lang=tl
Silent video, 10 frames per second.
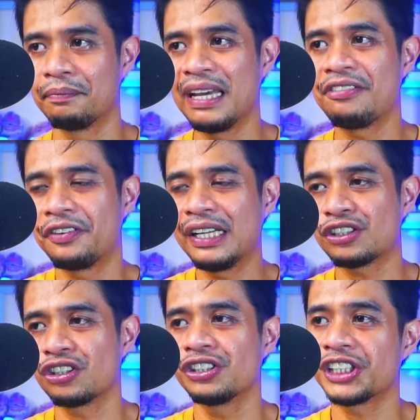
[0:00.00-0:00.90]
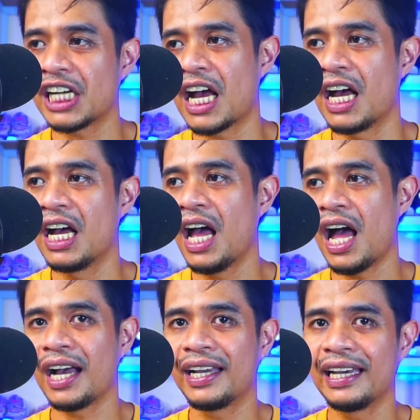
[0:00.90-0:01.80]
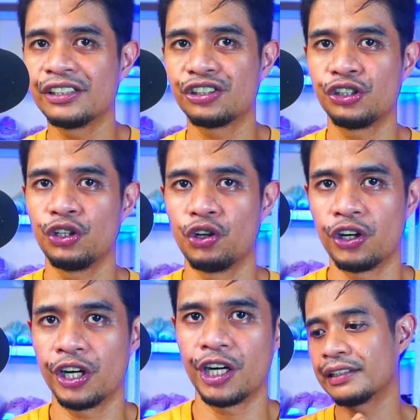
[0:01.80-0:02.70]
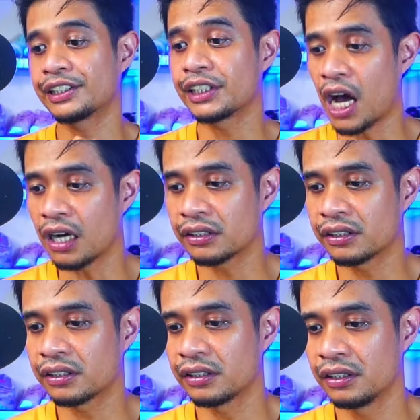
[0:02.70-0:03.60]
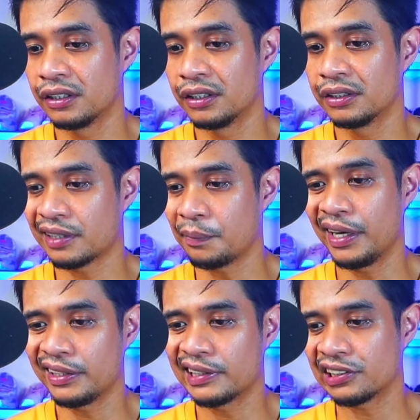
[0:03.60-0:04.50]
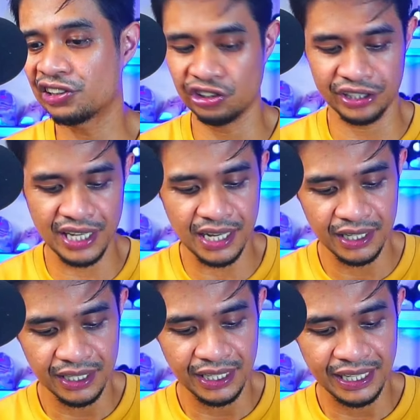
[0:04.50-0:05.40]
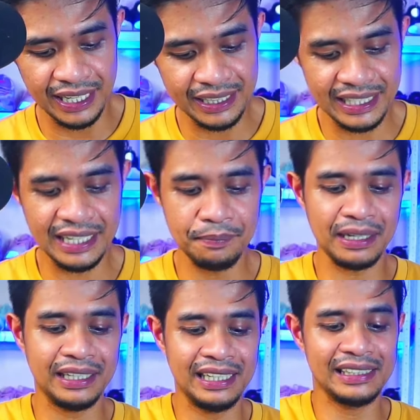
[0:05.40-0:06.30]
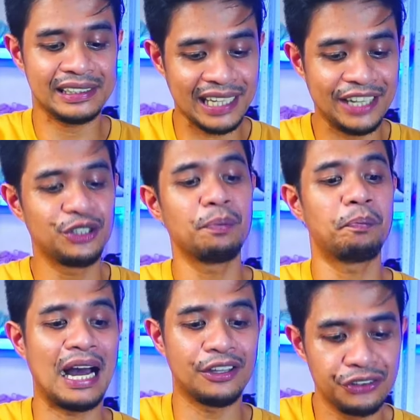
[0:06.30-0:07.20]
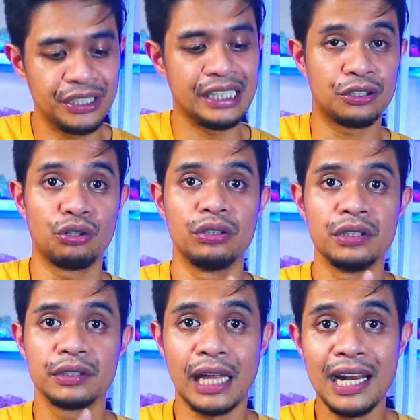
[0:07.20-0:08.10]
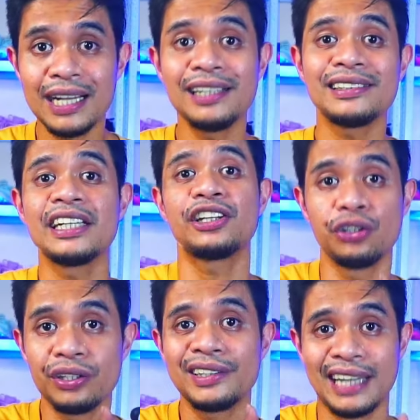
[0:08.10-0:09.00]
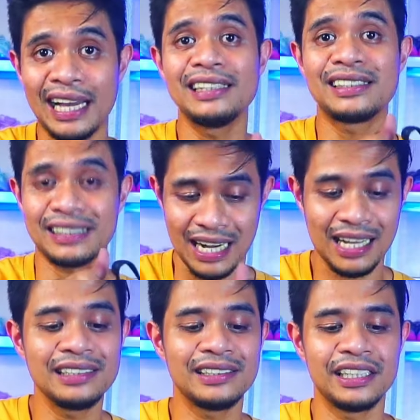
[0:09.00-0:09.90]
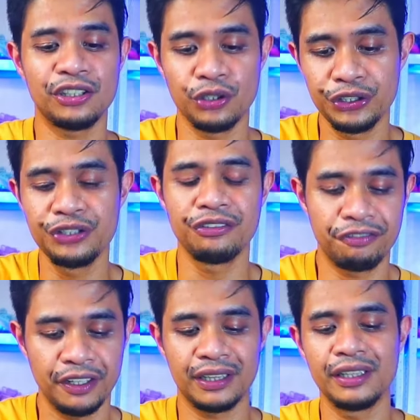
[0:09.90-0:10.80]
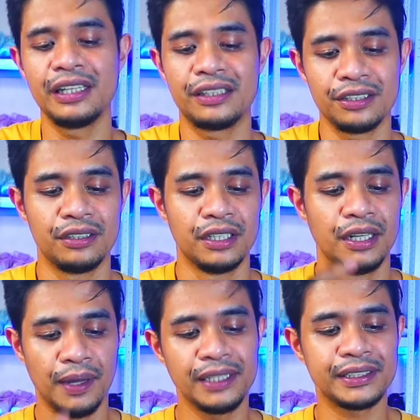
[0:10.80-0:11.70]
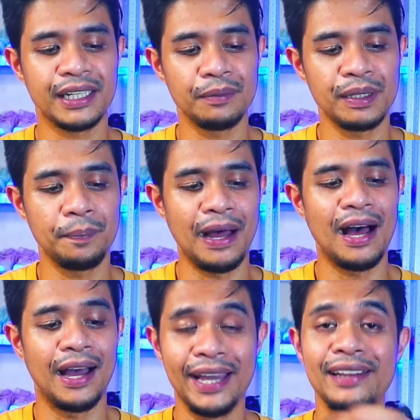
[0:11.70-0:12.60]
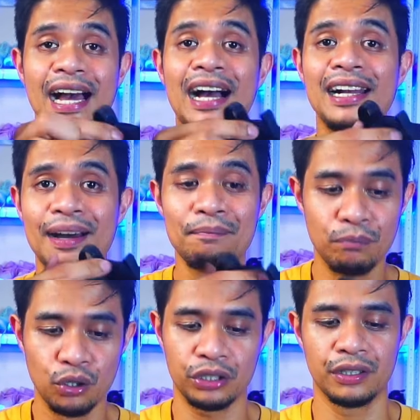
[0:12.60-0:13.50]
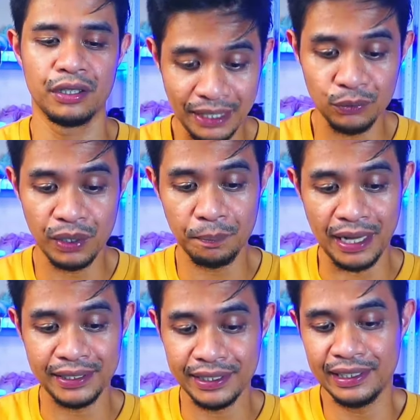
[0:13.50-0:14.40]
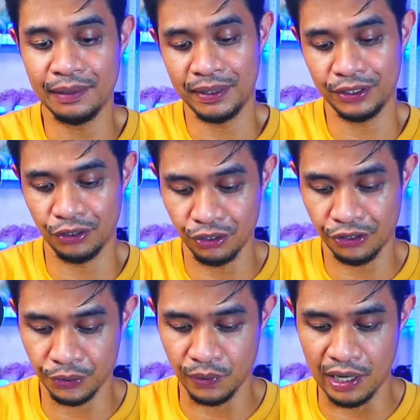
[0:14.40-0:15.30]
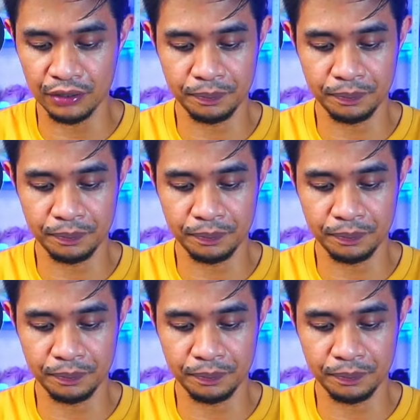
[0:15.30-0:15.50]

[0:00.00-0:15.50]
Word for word: may friction siya against your socks sa medyas nyo na hindi mag slide yung paa nyo dito. Talagang secured guys, talagang wow! secured yung fit dito. Ang sarap sa paa and ang lambot. Well padded naman all throughout.